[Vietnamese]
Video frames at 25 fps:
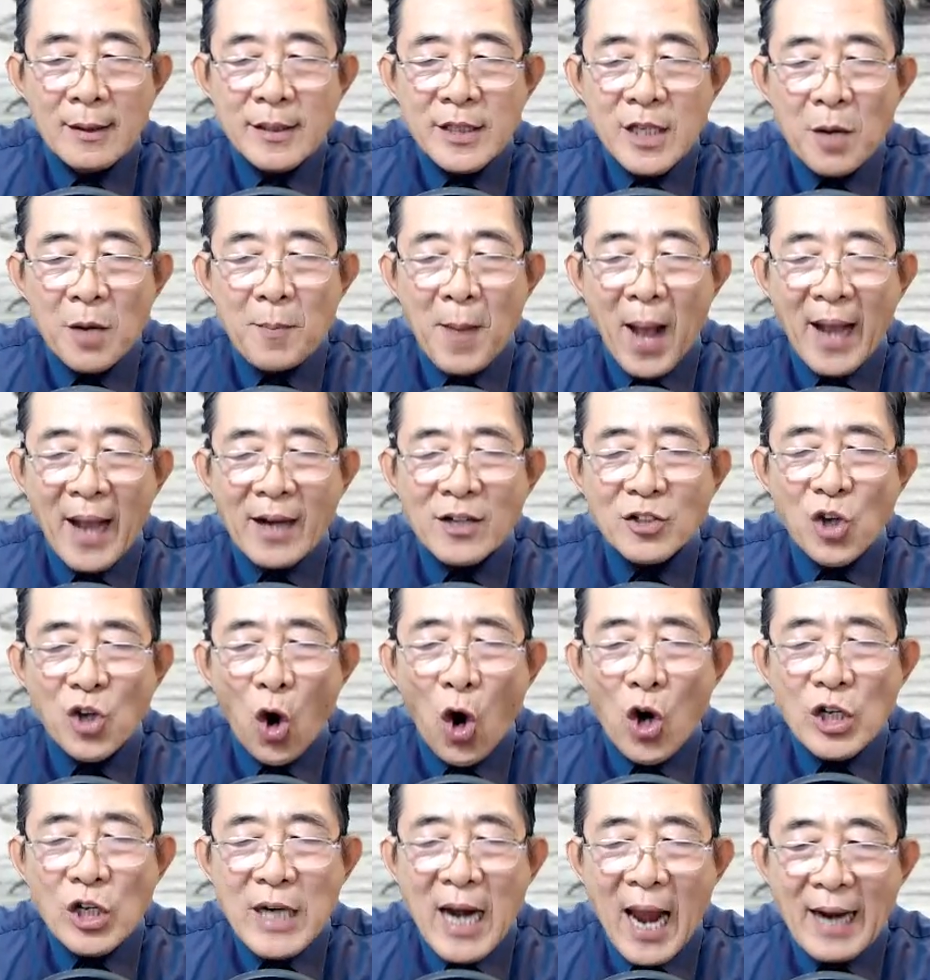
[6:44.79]
nhưng mà hắn
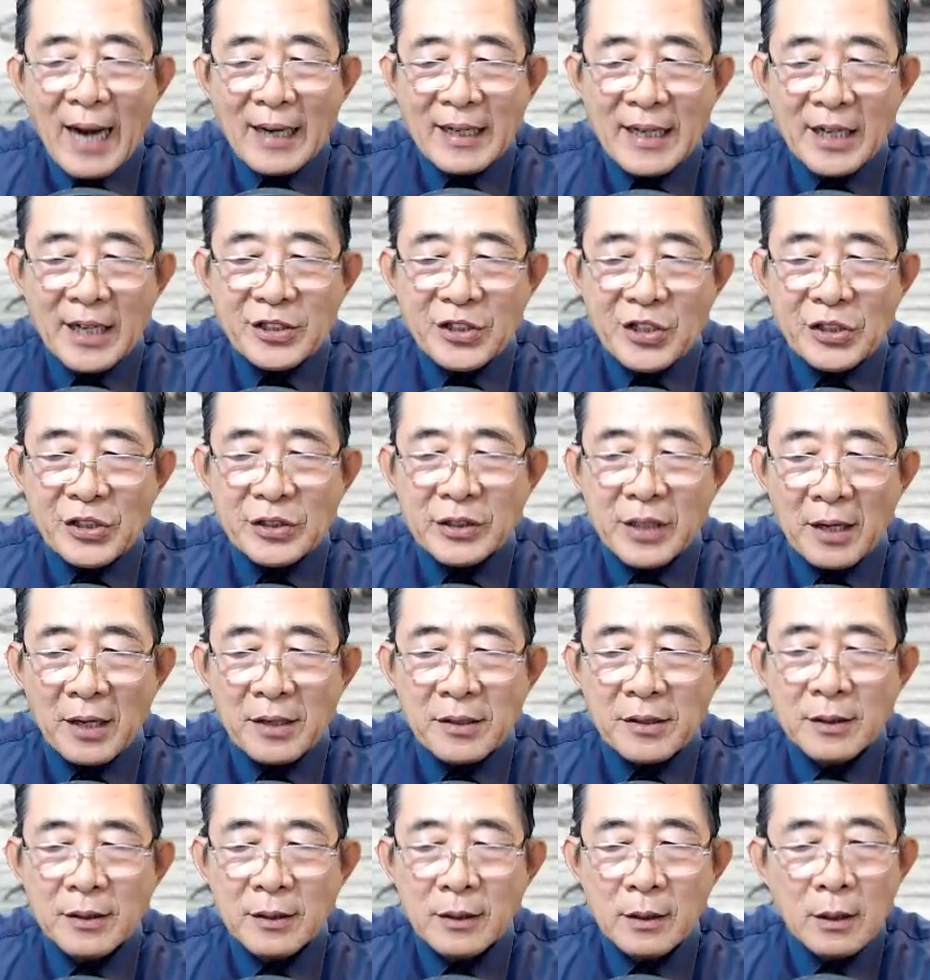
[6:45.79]
rõ ràng là trưởng
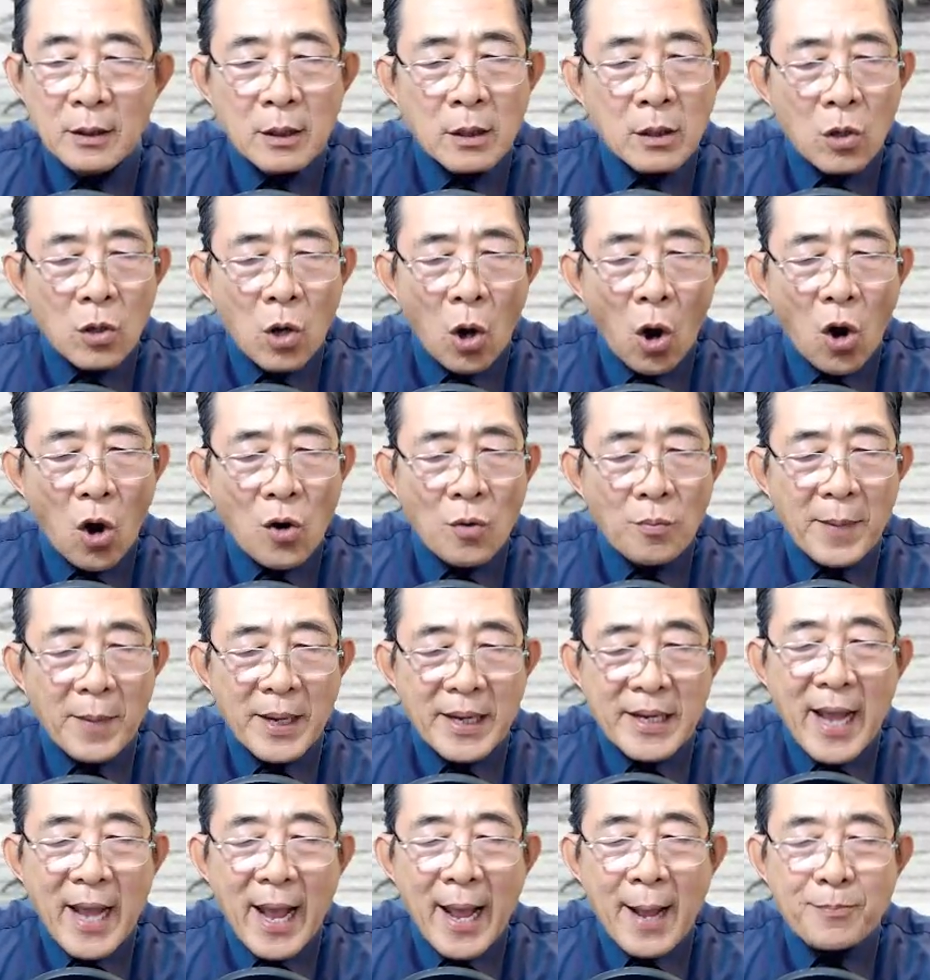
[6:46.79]
tử, còn
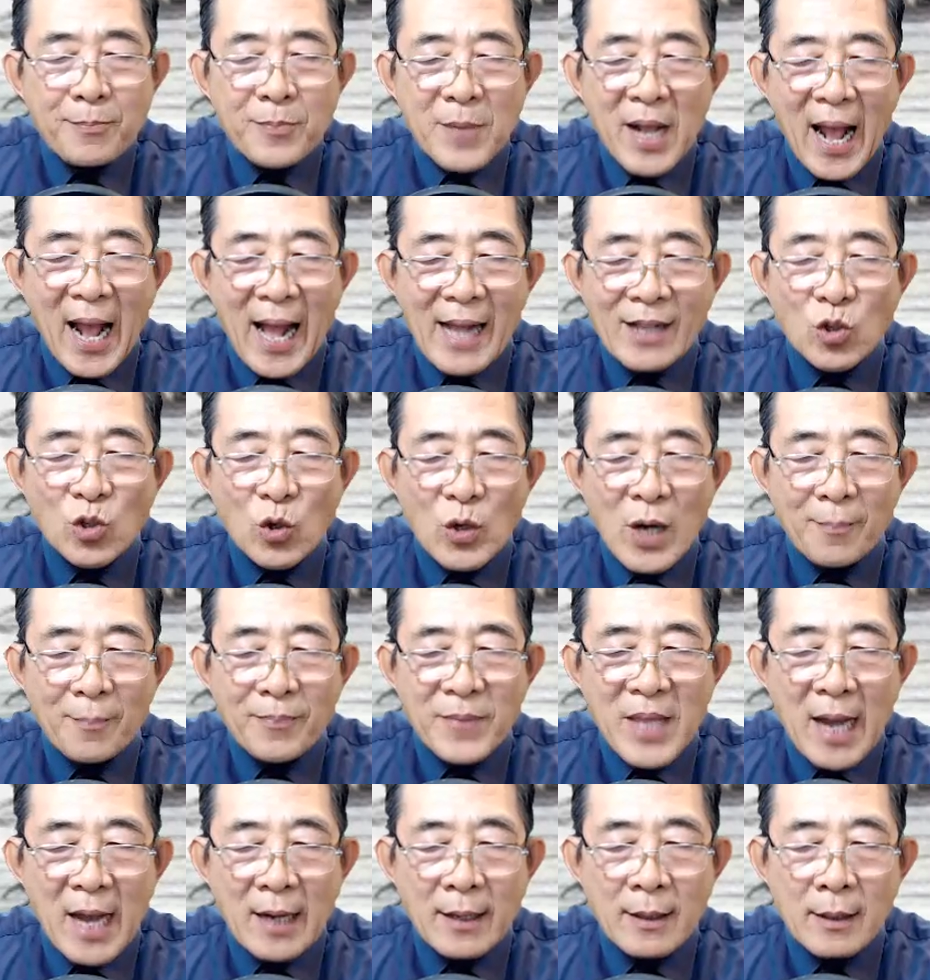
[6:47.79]
bị ép gả cho
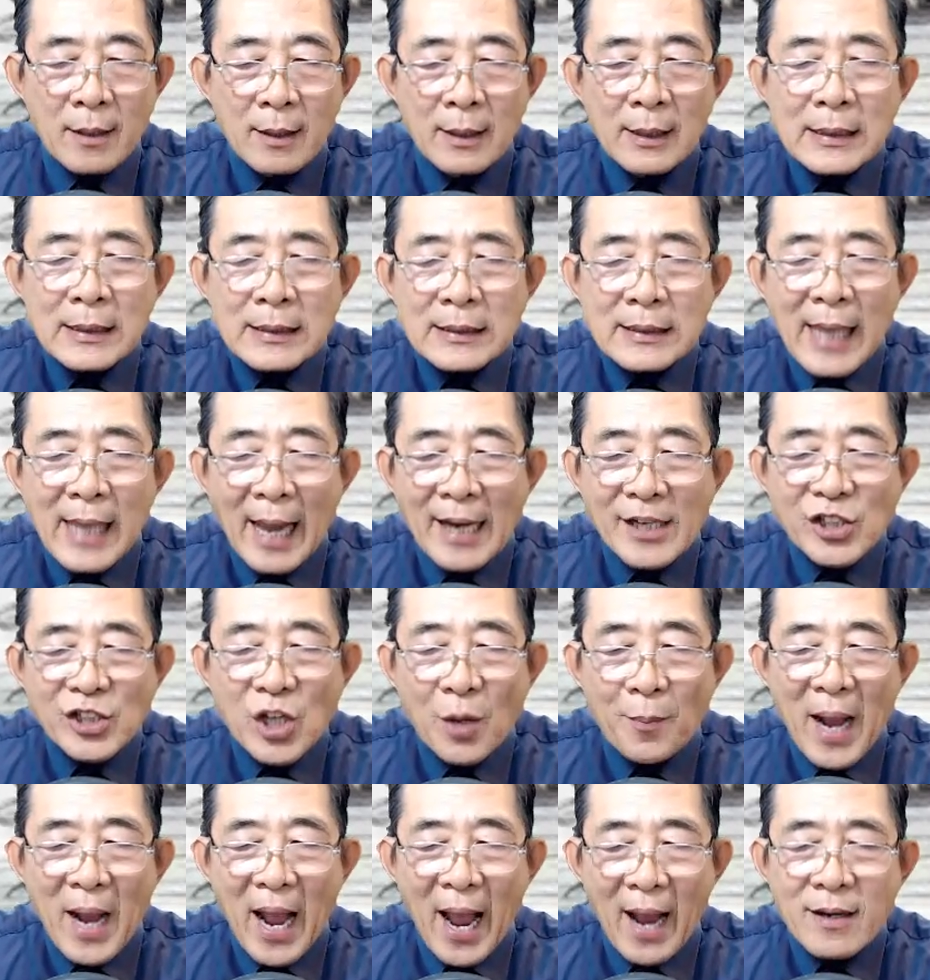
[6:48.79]
nam nhân, tại
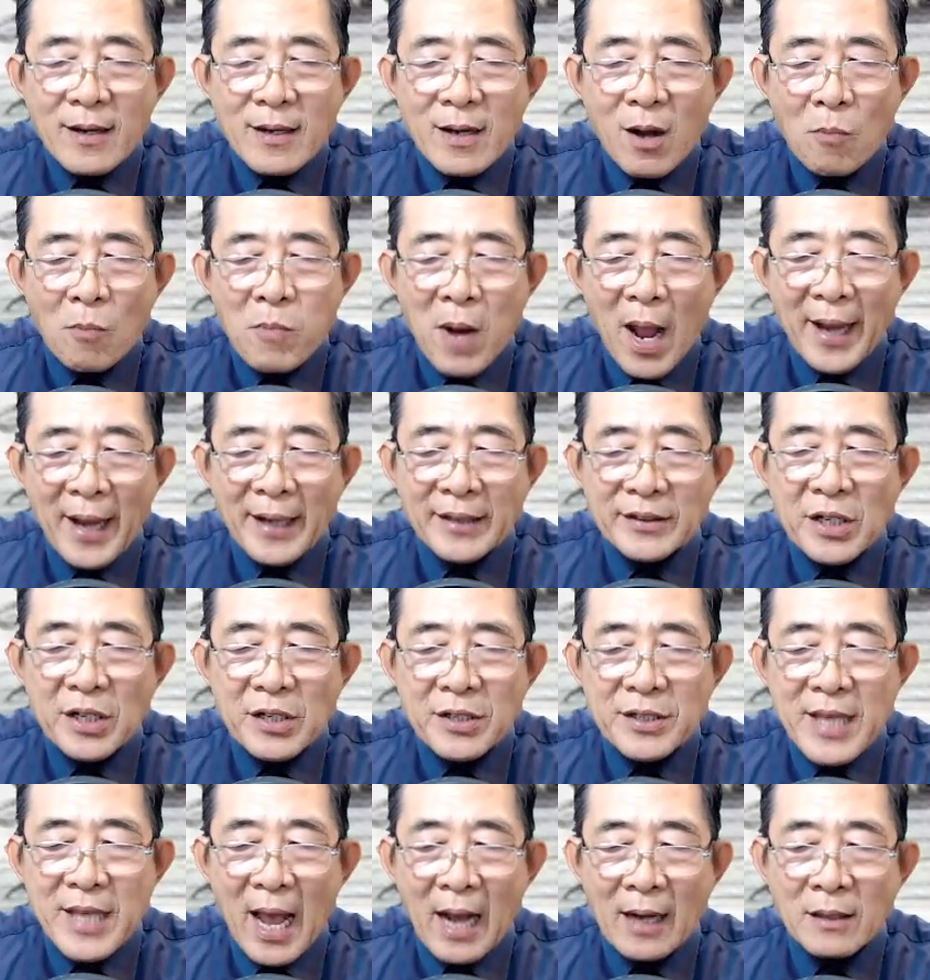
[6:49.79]
sao mà hắn không hề
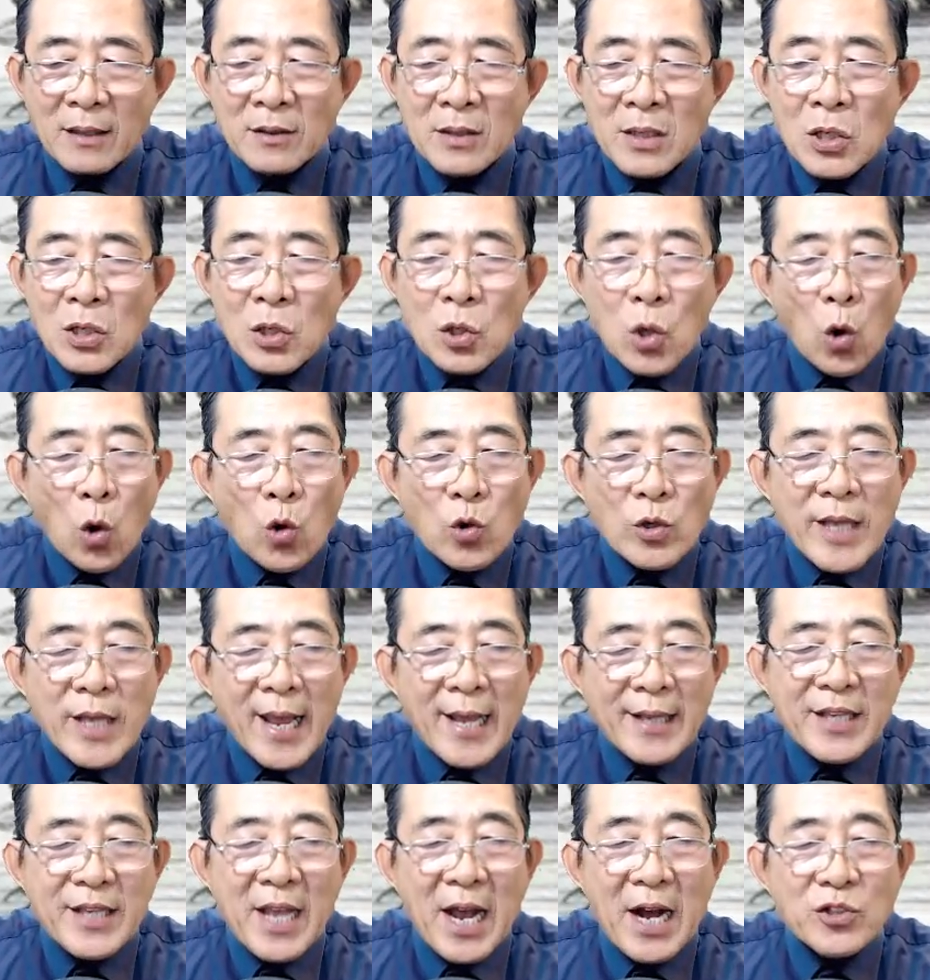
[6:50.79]
tức giận còn
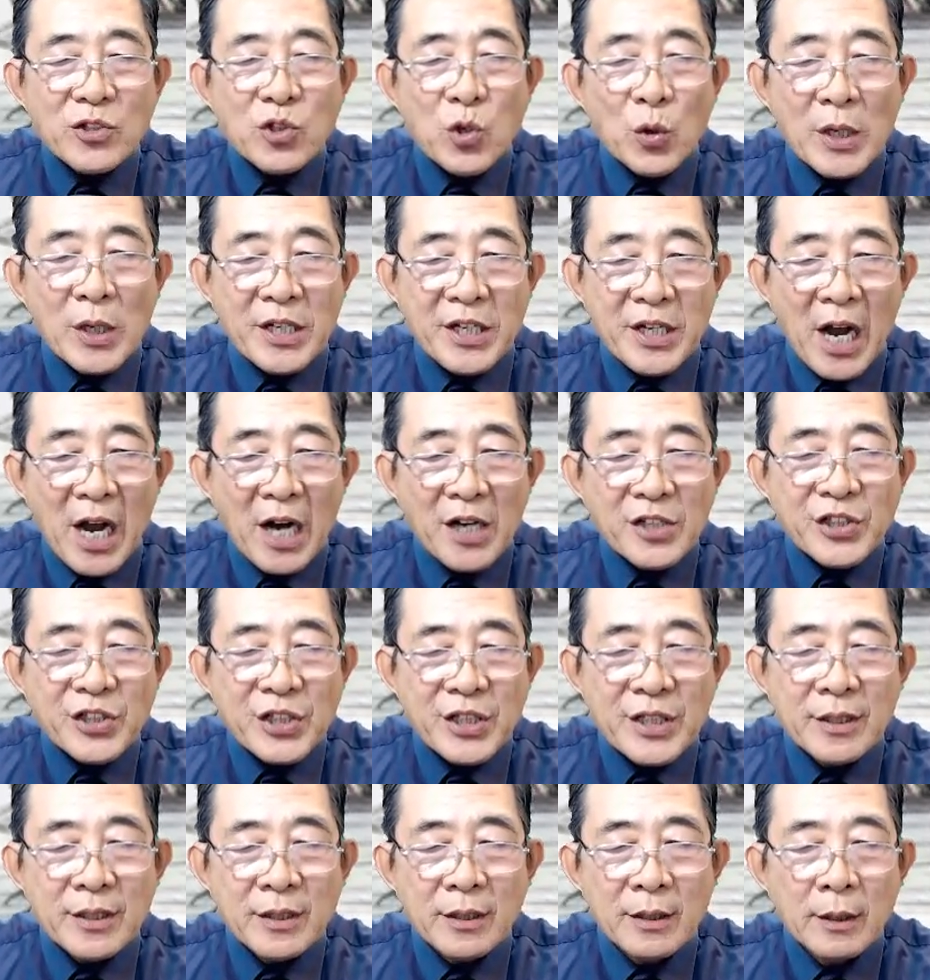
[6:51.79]
che chở cho người khởi
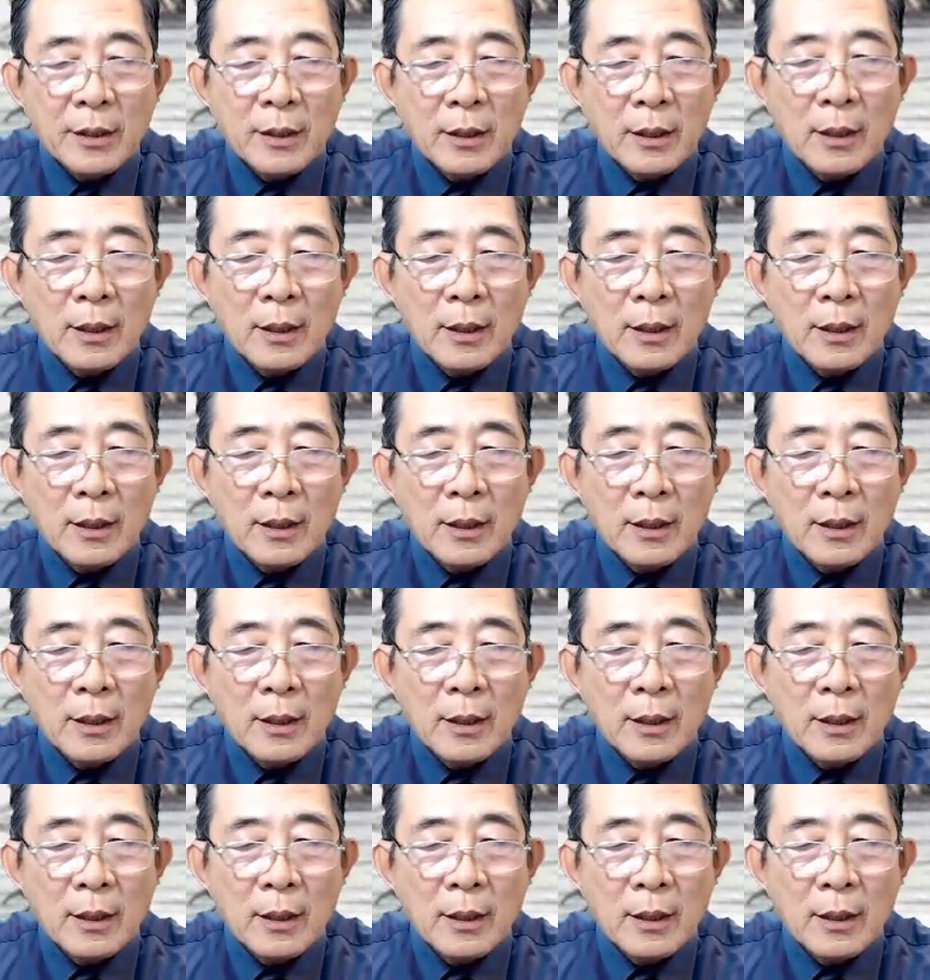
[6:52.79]
sướng?